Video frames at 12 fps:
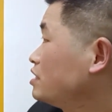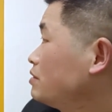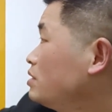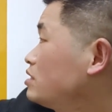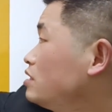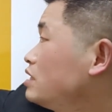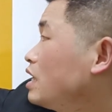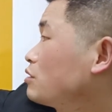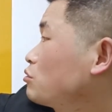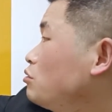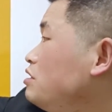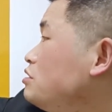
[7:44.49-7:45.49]
因为这里啊
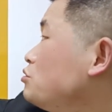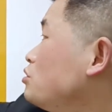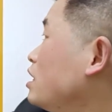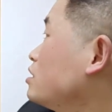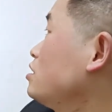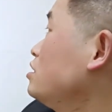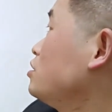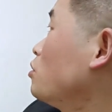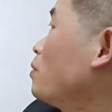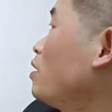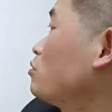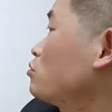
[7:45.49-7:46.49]
退车啊这里有
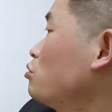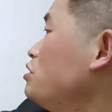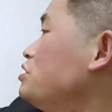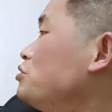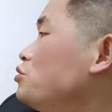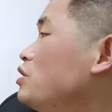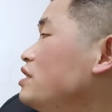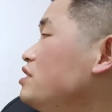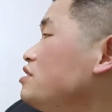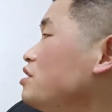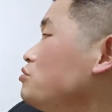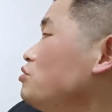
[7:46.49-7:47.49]
炮，退车啊一
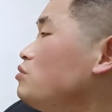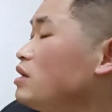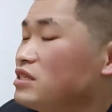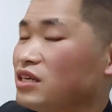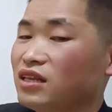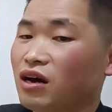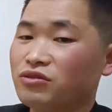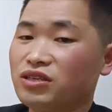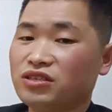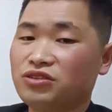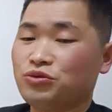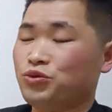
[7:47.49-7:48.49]
将军的话，这个老
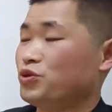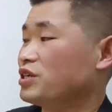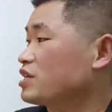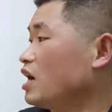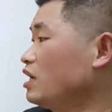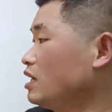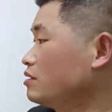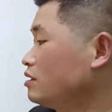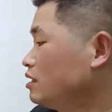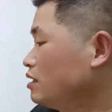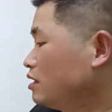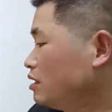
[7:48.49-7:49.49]
将就绝杀了。
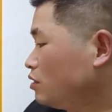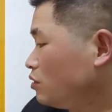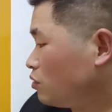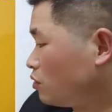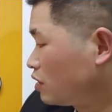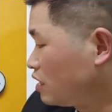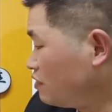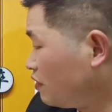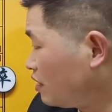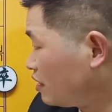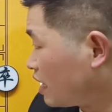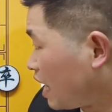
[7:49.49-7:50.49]
黑
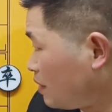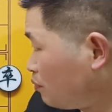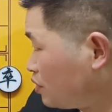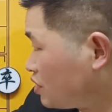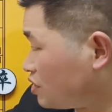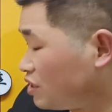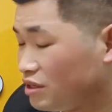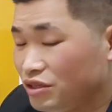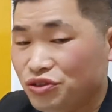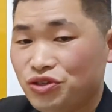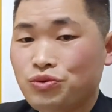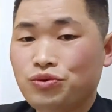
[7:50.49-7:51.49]
方来不及
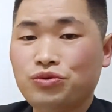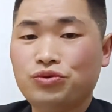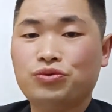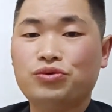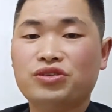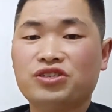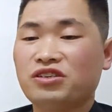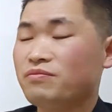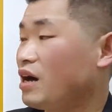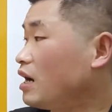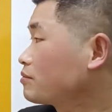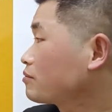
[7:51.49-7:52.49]
进车吃
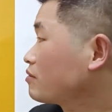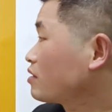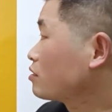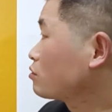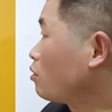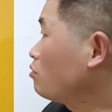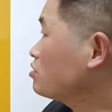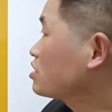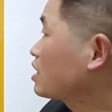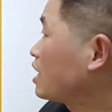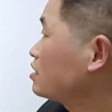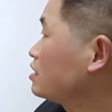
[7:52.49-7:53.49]
马。同
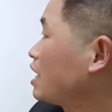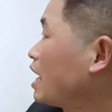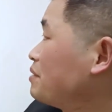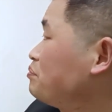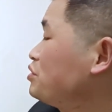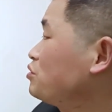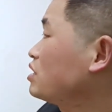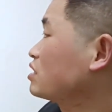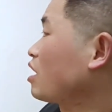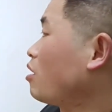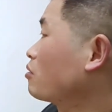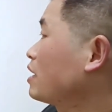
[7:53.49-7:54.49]
时，他这里还必须得
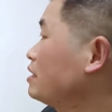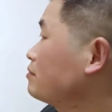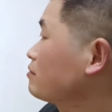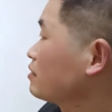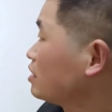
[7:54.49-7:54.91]
逃开。